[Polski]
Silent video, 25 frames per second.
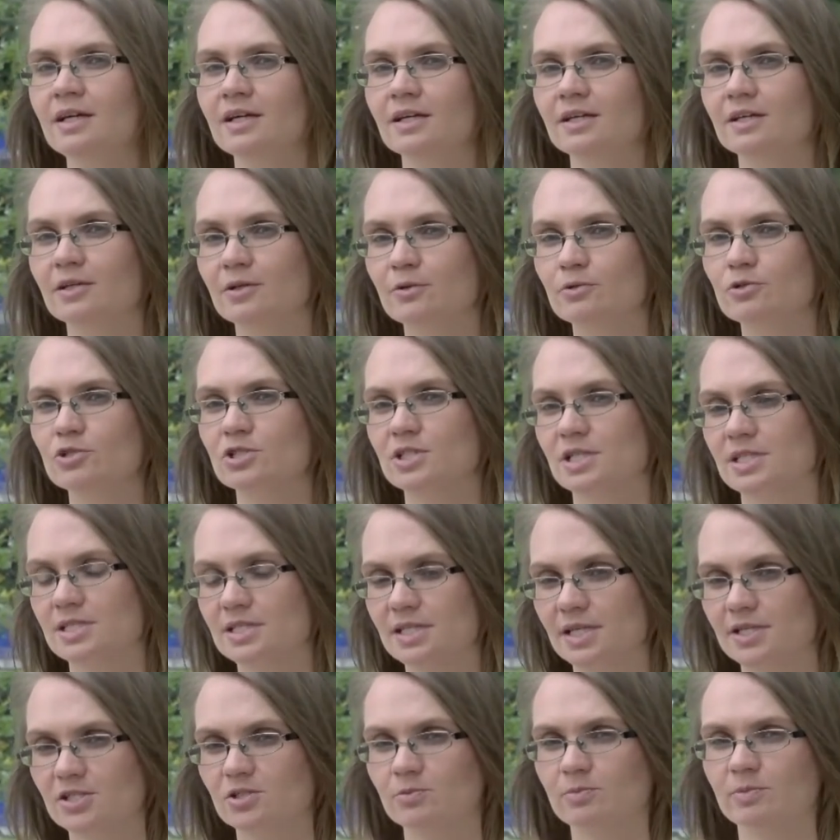i już
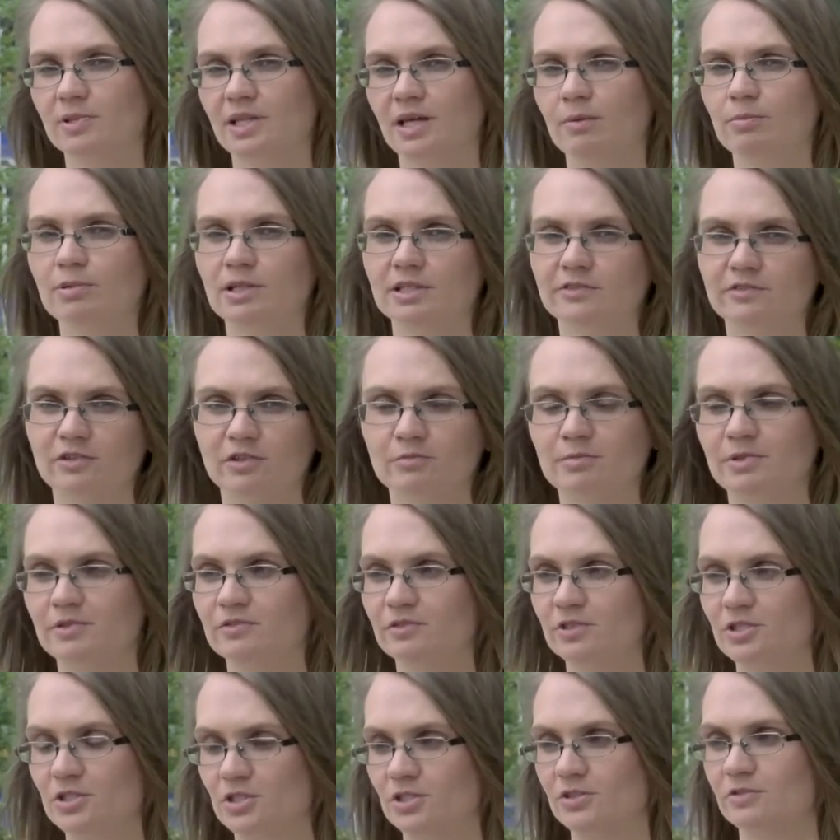jesteśmy na platformie
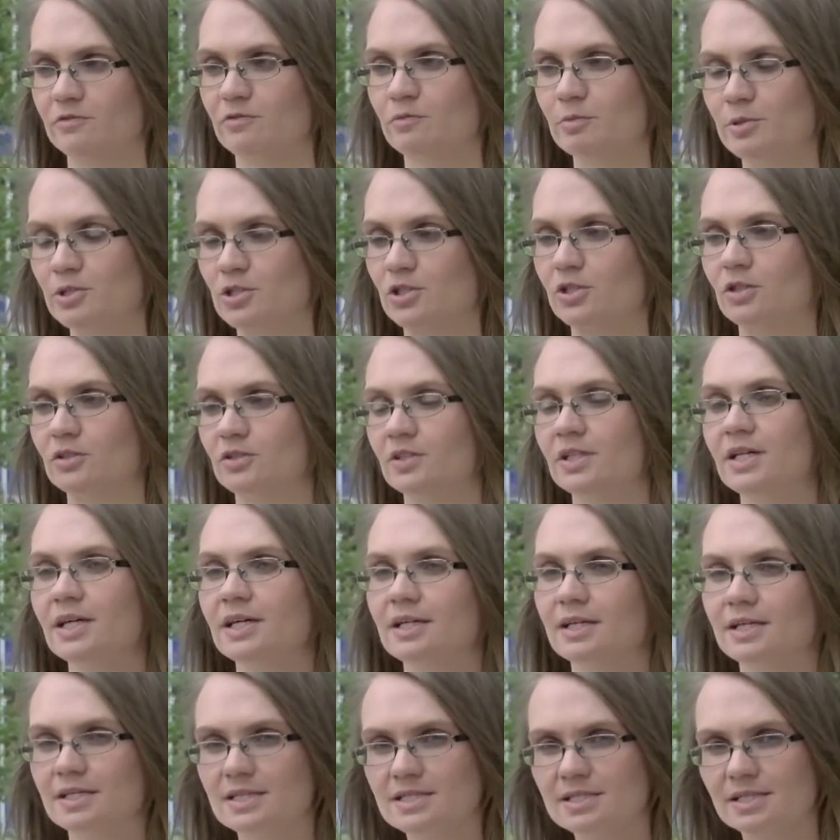w Piszkot.
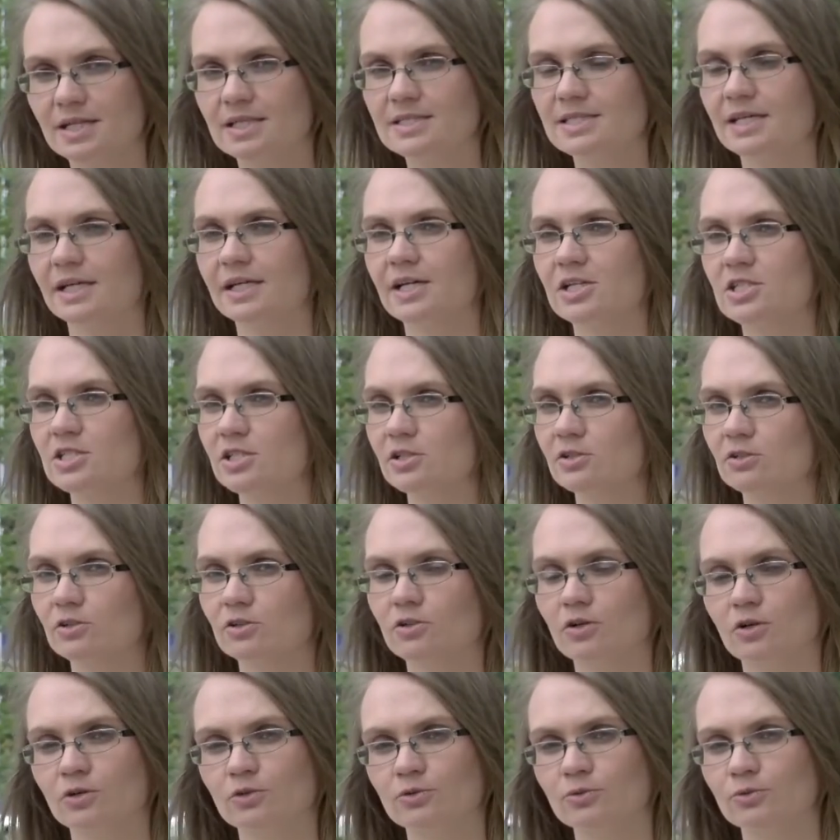Mhm. Rejestracja każdego
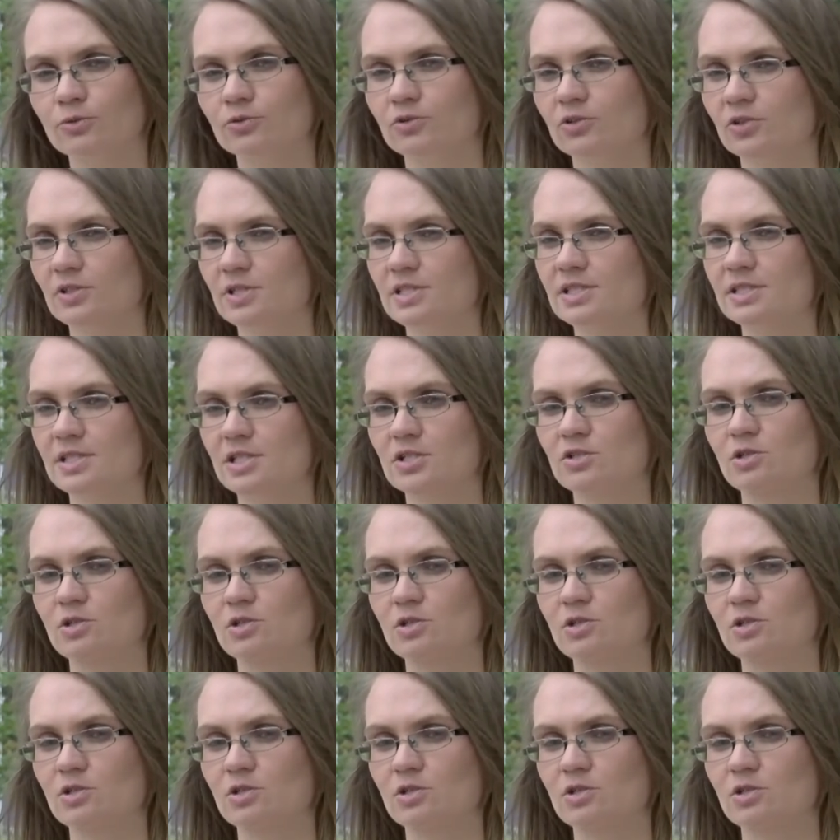kodu to jest też